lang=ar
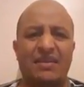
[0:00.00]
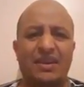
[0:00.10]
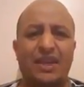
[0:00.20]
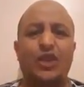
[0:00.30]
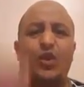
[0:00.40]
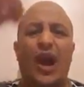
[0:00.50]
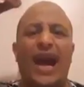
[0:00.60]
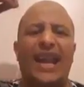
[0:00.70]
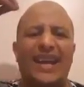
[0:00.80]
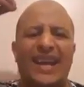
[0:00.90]
قد
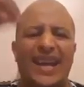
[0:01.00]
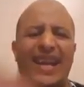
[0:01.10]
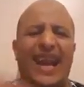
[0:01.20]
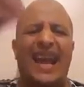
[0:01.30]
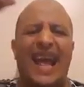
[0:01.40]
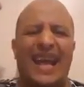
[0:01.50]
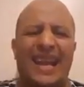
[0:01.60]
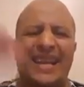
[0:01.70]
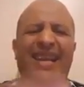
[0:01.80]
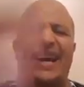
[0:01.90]
علني على
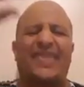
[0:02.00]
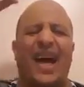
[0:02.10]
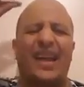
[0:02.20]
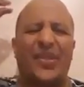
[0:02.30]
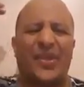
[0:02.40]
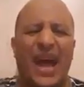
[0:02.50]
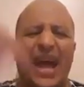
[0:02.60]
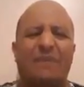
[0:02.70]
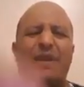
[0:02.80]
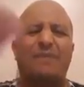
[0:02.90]
علني
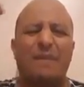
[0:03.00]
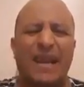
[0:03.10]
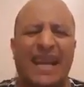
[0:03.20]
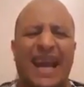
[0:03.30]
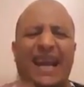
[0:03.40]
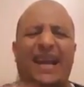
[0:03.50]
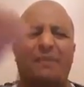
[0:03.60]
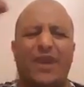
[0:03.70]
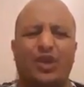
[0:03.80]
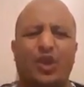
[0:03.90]
الإضرار بالمملكة
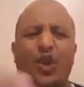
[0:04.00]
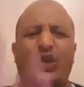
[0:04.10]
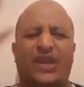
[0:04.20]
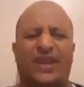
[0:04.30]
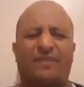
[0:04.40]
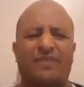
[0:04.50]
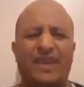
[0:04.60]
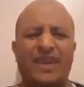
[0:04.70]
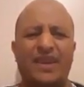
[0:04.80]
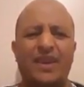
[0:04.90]
العربية السعودية
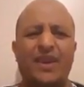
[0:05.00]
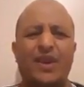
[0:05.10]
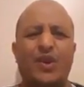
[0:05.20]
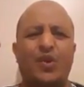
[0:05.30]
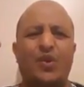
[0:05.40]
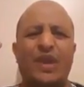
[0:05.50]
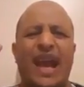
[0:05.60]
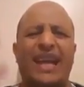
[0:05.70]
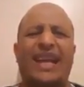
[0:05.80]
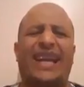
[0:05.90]

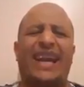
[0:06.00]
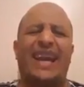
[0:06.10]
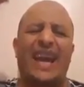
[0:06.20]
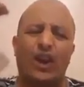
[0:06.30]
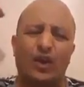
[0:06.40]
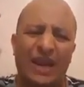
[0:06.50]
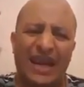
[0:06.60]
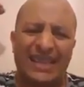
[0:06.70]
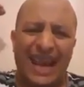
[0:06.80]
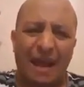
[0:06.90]
ويعني كي ينالوا من
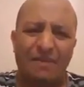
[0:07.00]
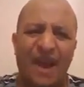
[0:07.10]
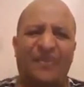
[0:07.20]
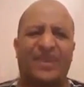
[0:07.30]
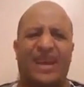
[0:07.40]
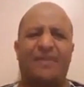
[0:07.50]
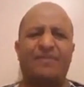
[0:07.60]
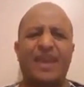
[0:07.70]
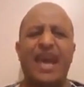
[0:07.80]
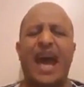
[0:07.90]
الإسلام نفسه
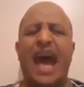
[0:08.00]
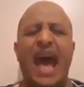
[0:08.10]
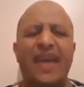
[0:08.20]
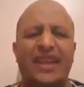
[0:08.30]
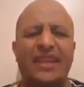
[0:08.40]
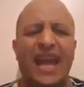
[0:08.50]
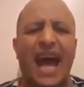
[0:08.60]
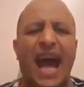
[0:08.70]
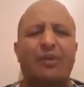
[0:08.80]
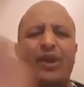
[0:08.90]
هذا
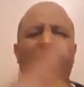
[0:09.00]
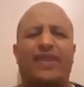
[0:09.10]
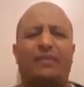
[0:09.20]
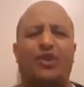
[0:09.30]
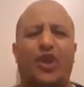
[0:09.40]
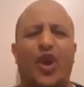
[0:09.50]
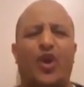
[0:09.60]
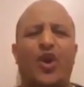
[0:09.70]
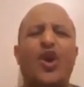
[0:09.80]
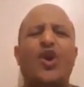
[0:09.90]
التآمر الذي
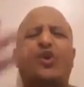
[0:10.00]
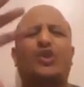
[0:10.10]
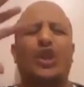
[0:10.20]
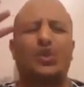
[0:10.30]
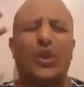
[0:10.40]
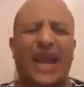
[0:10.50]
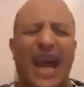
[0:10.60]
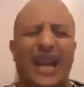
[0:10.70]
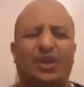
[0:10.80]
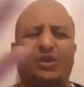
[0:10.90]
بتروه وتصوير
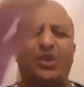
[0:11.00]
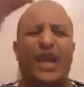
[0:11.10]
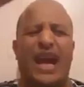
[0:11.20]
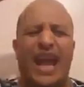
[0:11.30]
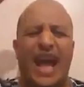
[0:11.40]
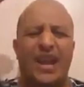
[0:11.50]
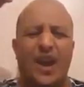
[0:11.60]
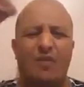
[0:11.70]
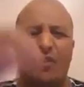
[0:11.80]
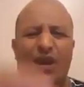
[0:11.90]
أهل السنة على
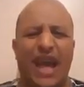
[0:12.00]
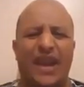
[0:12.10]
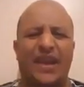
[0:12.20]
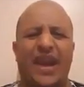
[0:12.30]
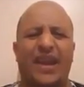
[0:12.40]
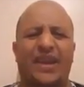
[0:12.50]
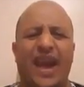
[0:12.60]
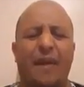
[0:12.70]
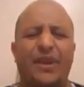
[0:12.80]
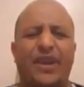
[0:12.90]
أنهم هم الاهل
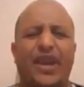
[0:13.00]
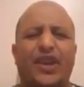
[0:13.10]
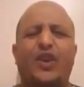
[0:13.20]
الإرهابيين